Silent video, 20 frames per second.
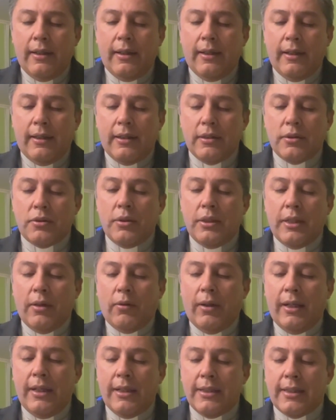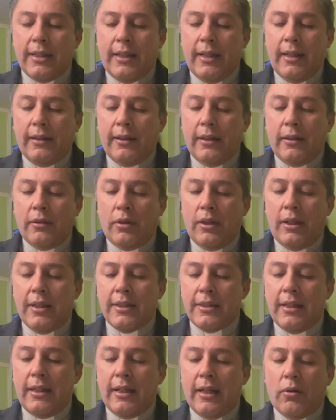Jesús llegó a Nazaret, entró en la
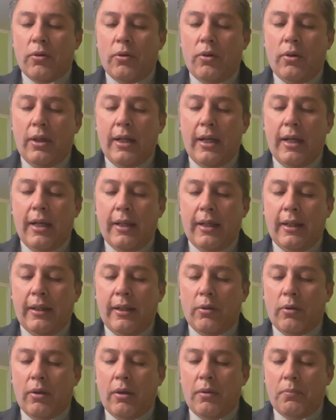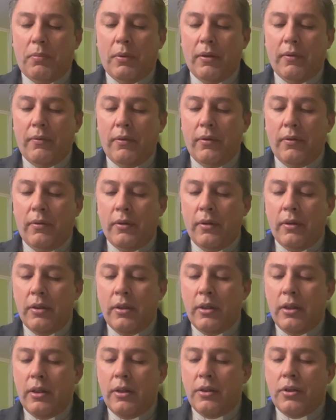sinagoga y dijo al pueblo,
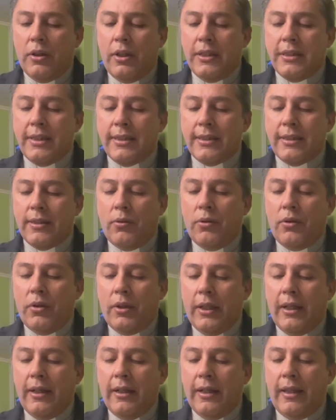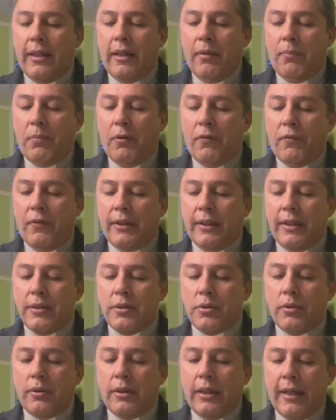yo les aseguro que nadie es profeta en
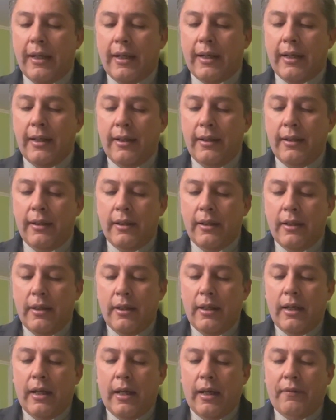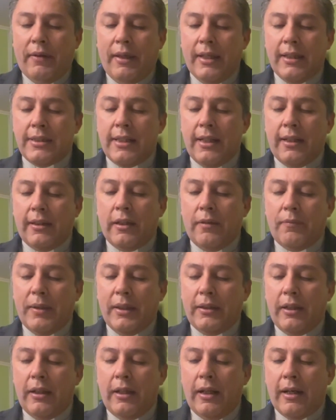su tierra. Había
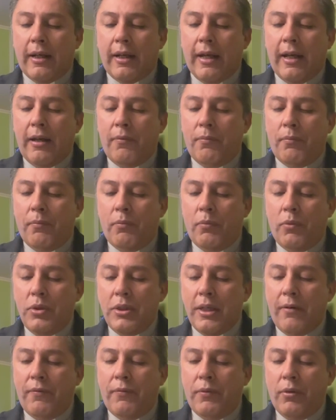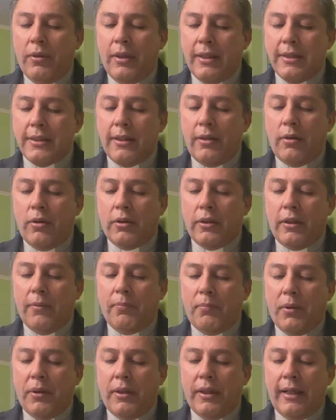ciertamente en Israel muchas viudas en los
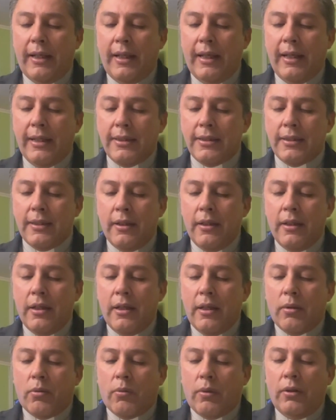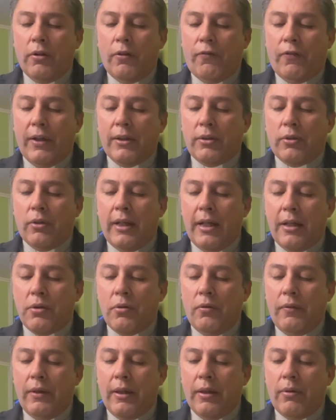tiempos de Elías, cuando faltó la
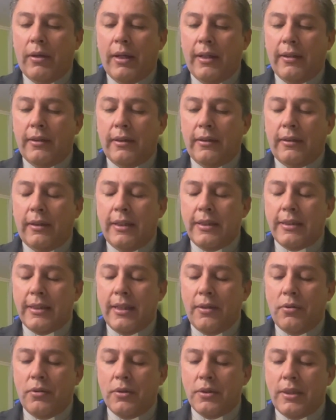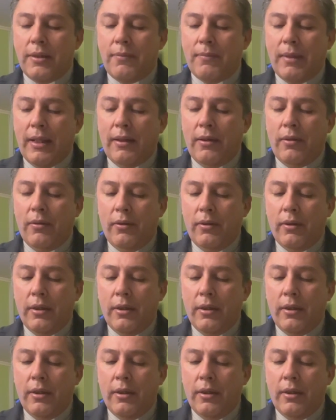lluvia durante tres años y medio,